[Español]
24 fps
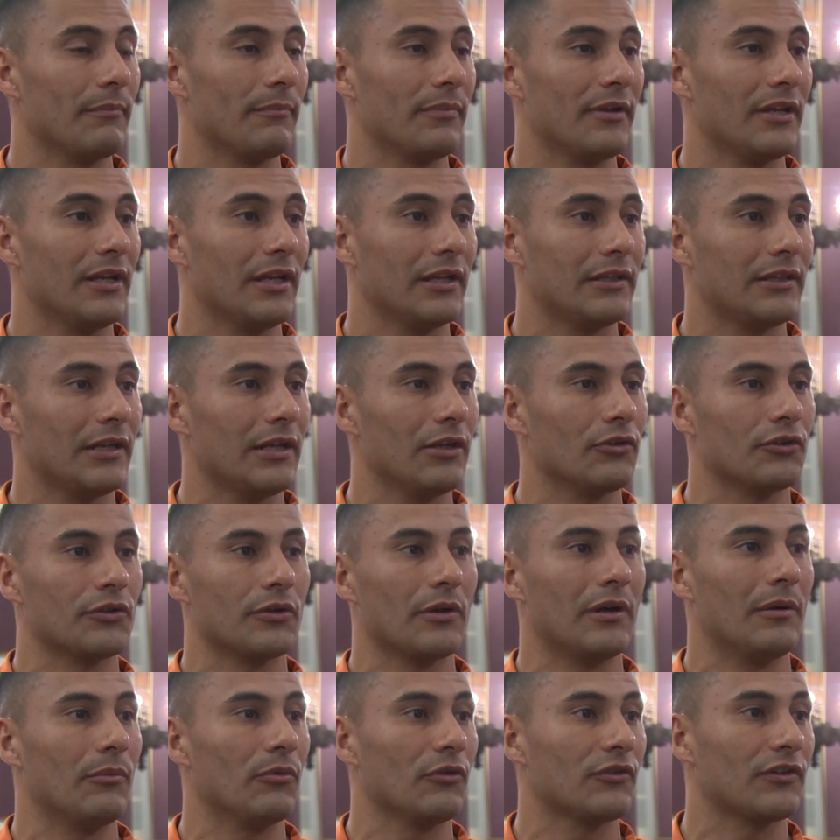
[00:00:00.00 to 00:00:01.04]
en pileta, los
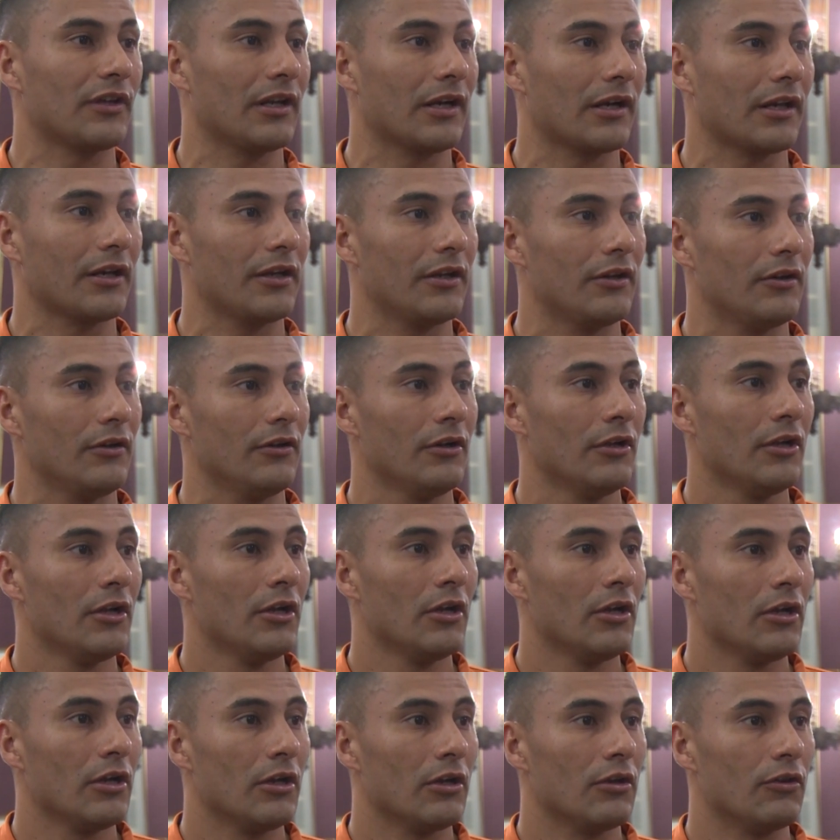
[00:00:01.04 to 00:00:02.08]
llevamos al río,
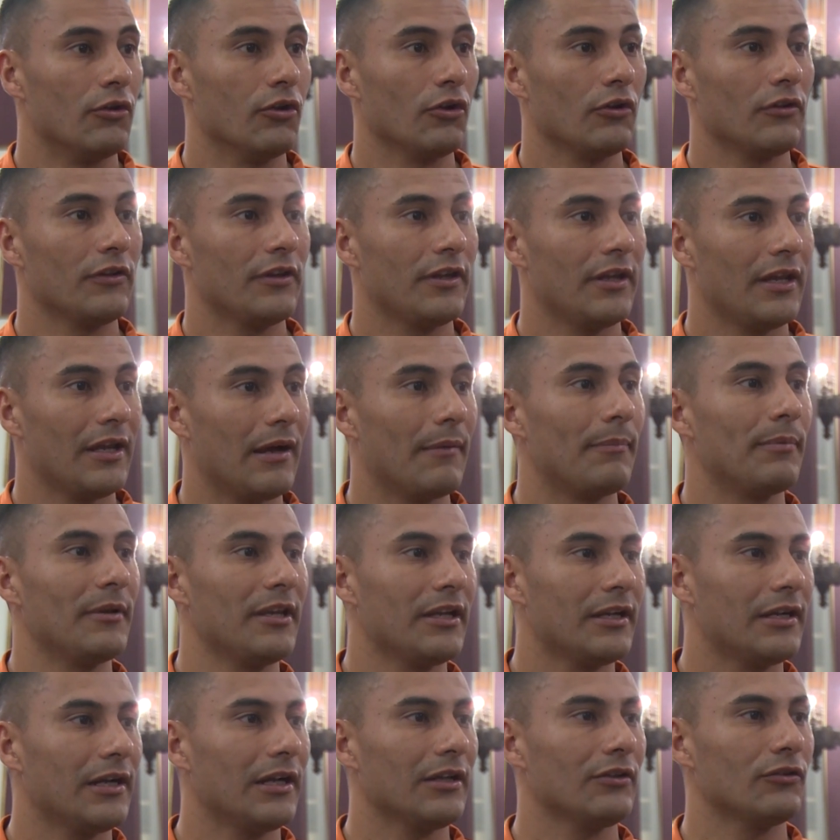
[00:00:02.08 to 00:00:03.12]
donde
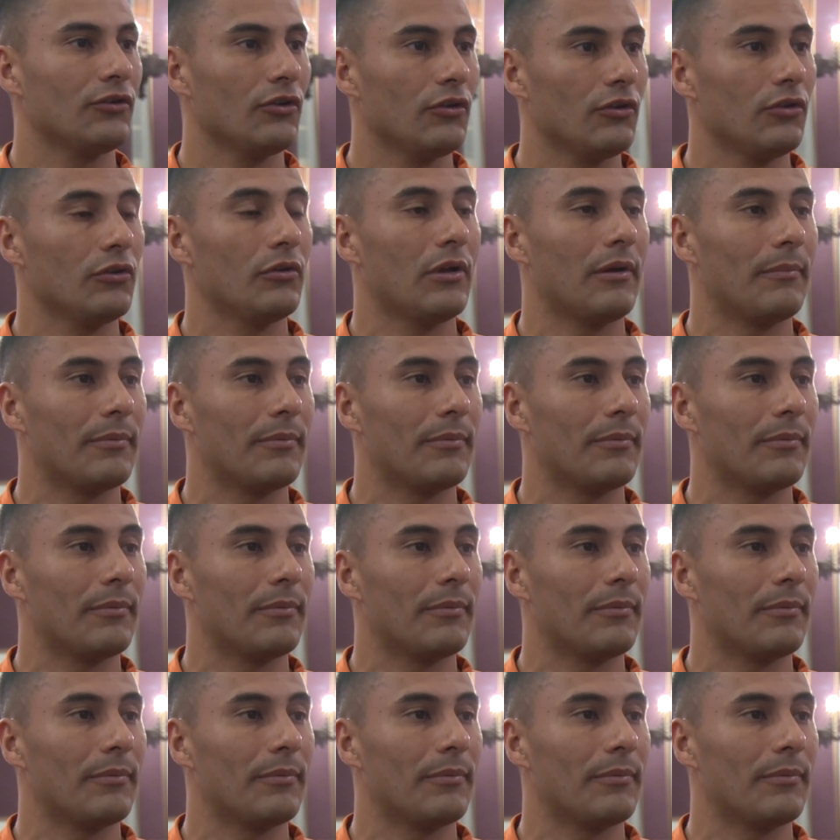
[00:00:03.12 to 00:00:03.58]
aplican todo lo